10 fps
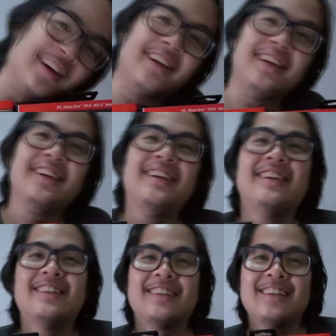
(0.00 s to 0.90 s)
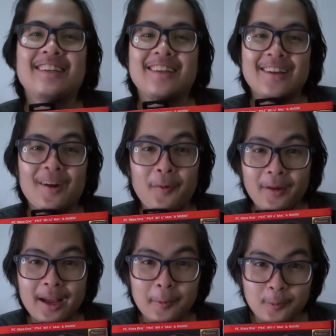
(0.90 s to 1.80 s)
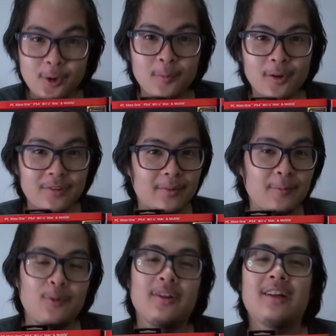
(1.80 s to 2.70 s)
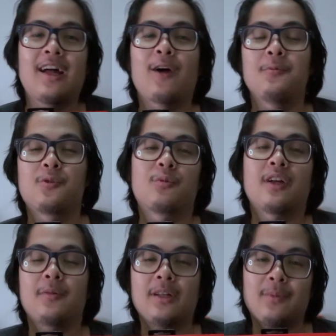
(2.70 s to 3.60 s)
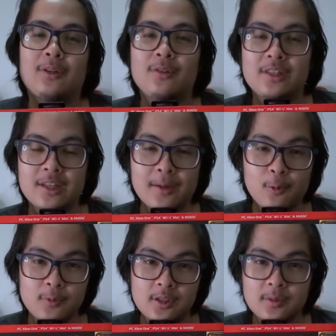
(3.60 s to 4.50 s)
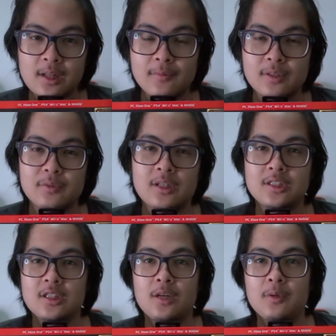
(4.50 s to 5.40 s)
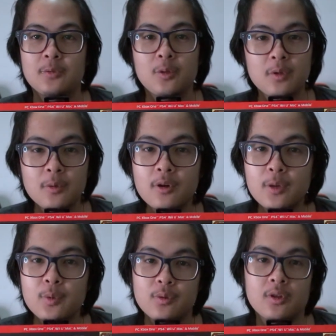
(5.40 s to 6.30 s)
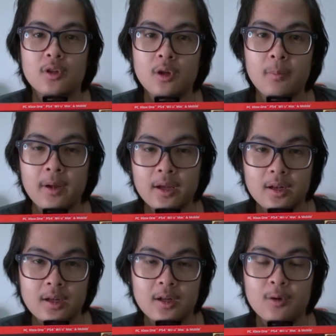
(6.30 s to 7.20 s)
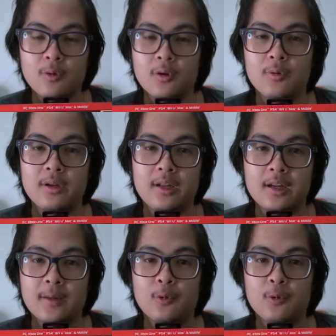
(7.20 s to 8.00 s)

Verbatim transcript: ย โอเคคุณผู้ชมก็สำหรับคลิปวิดีโอนี้ลาคุณผู้ชมท่านไปแต่เพียงเท่านี้นะครับผมอย่าติดตามซับสไครต์ช่องเพื่อรับชมคลิปวิดีโอรีวิวต่อๆไปกันในอนาคตด้วยนะค